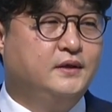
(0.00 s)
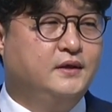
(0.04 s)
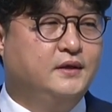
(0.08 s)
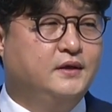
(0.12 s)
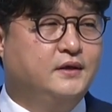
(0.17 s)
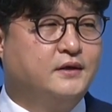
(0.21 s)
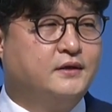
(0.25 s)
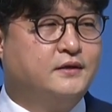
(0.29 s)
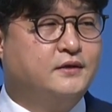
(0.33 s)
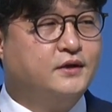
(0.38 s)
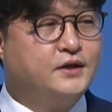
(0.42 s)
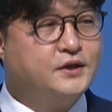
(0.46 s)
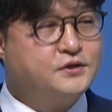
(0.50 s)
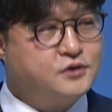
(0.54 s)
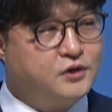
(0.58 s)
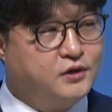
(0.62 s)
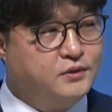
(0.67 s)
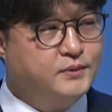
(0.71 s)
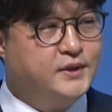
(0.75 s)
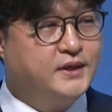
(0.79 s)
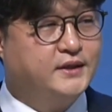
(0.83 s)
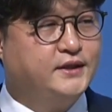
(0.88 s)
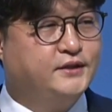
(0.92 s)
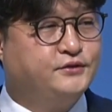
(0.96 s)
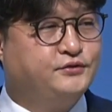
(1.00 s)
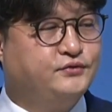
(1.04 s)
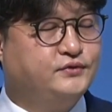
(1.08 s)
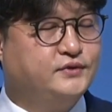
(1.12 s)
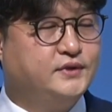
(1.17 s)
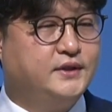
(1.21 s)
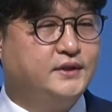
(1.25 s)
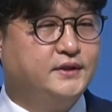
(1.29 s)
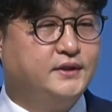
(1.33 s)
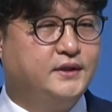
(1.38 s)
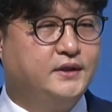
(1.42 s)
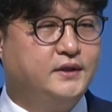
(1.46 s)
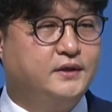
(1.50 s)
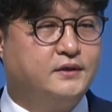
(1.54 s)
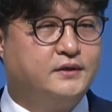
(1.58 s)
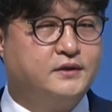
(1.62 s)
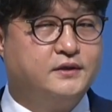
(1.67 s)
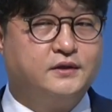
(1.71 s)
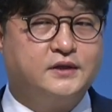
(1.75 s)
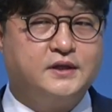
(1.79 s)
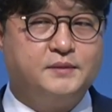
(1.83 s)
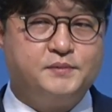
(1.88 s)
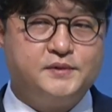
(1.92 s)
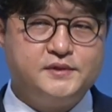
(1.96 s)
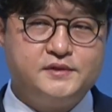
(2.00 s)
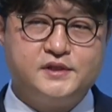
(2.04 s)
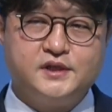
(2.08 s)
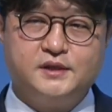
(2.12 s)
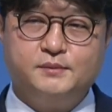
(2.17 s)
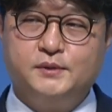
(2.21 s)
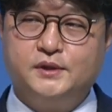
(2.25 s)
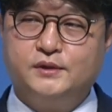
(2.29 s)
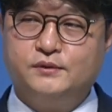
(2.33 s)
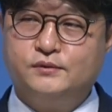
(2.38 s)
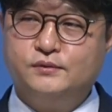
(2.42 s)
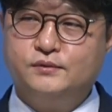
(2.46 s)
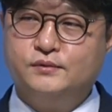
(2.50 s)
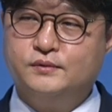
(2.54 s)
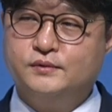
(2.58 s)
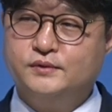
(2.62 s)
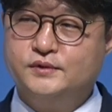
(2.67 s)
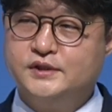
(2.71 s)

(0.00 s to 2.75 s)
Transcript: 그렇게 절망의 순간에 그렇게 비참하고